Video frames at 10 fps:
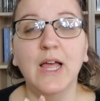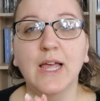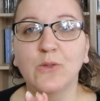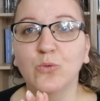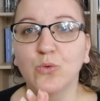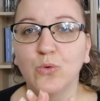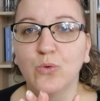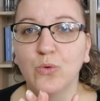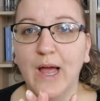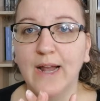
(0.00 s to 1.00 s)
Et donc,
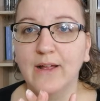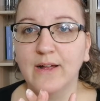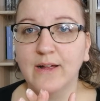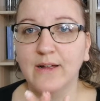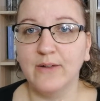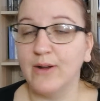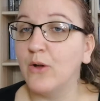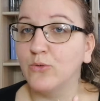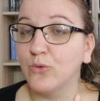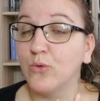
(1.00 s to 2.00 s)
euh, à
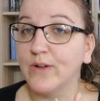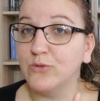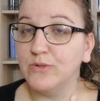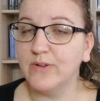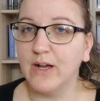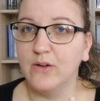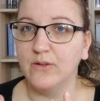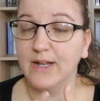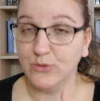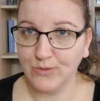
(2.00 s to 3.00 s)
la, donc on va suivre
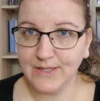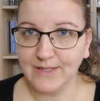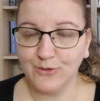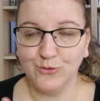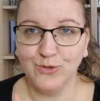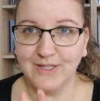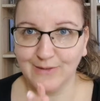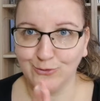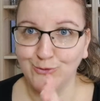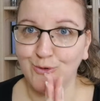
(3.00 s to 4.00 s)
euh, la suite des
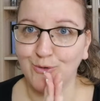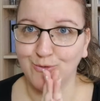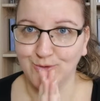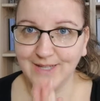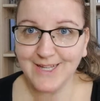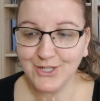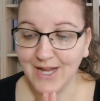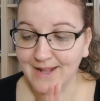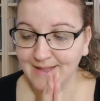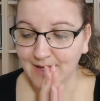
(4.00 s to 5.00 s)
aventures de Sage
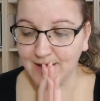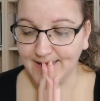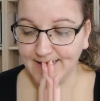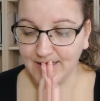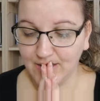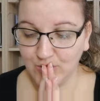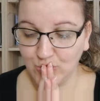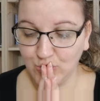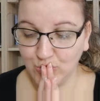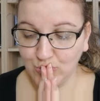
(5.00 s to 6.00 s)
et
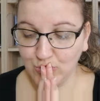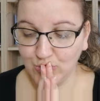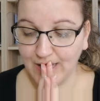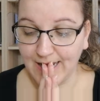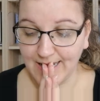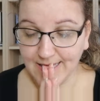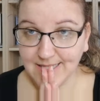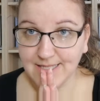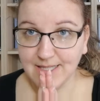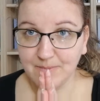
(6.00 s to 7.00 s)
de
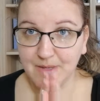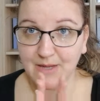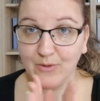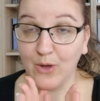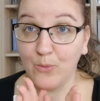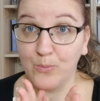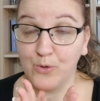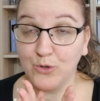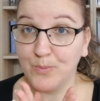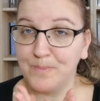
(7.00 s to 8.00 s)
Alex. Et voilà, on peut,
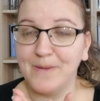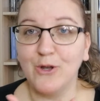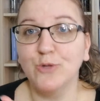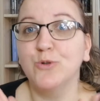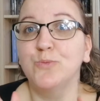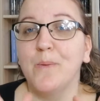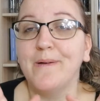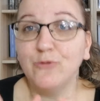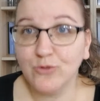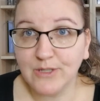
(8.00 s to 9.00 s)
je malheureusement, je peux
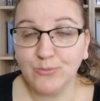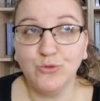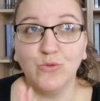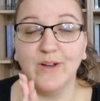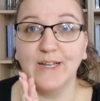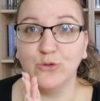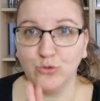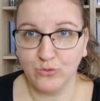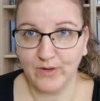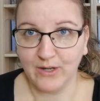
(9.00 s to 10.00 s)
pas vous en dire plus. On va, les
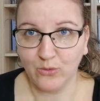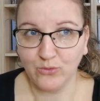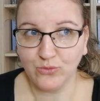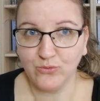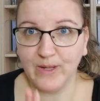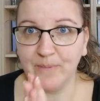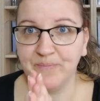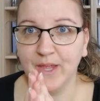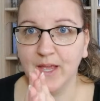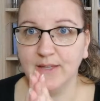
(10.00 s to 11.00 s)
le retrouver,
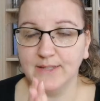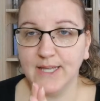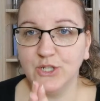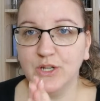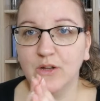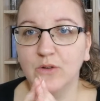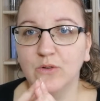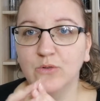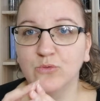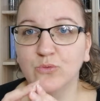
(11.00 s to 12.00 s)
Sage,
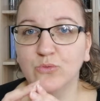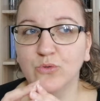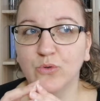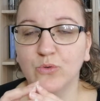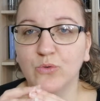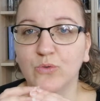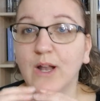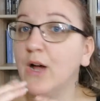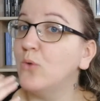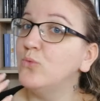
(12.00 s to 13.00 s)
euh, donc
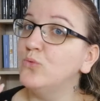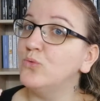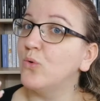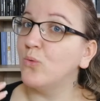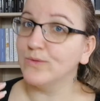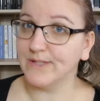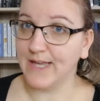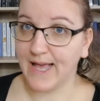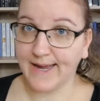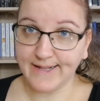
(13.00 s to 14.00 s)
là où on
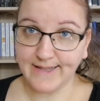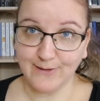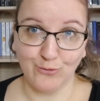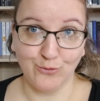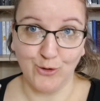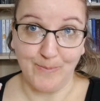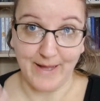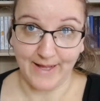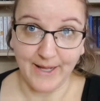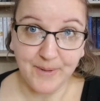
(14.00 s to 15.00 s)
s'est arrêté dans le tome
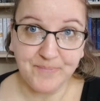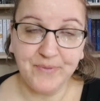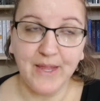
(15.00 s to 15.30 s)
1.